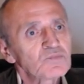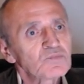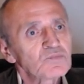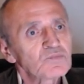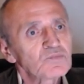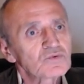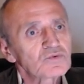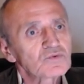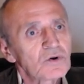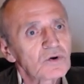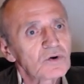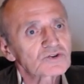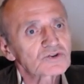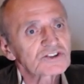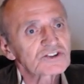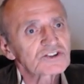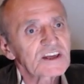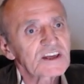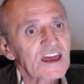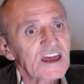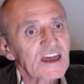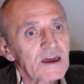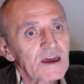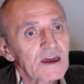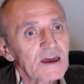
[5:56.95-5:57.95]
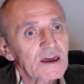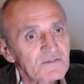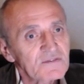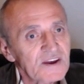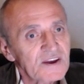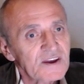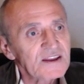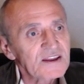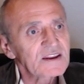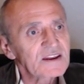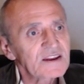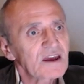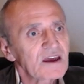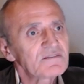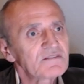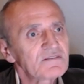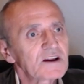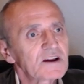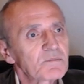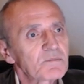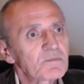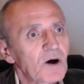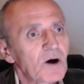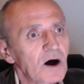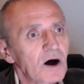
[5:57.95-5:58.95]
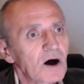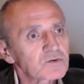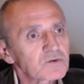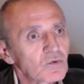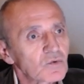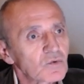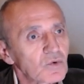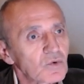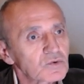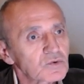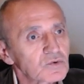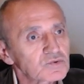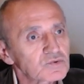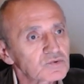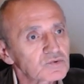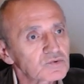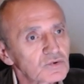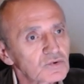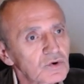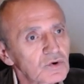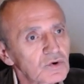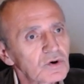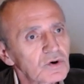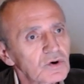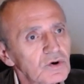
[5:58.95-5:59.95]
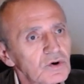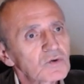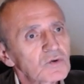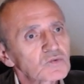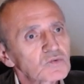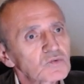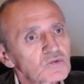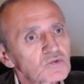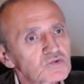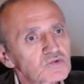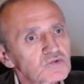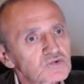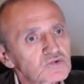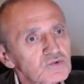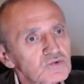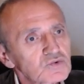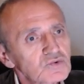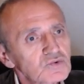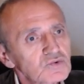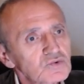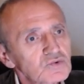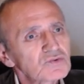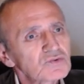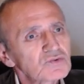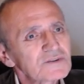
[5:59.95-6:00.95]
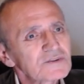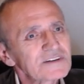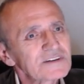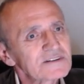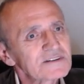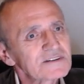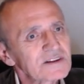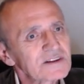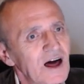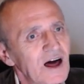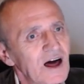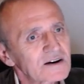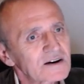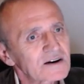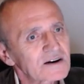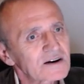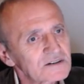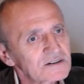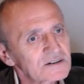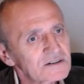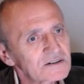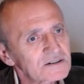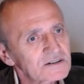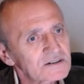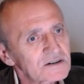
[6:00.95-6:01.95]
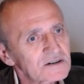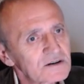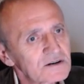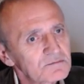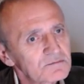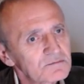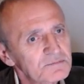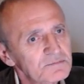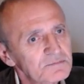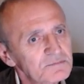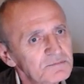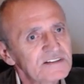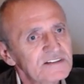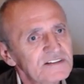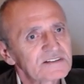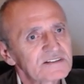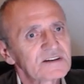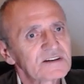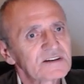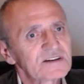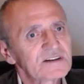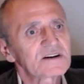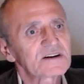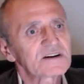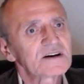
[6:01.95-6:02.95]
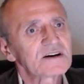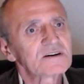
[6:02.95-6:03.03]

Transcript: büyük ölçüde ebeveyn evine bağlı olduğunu uzun yıllardır bildiklerini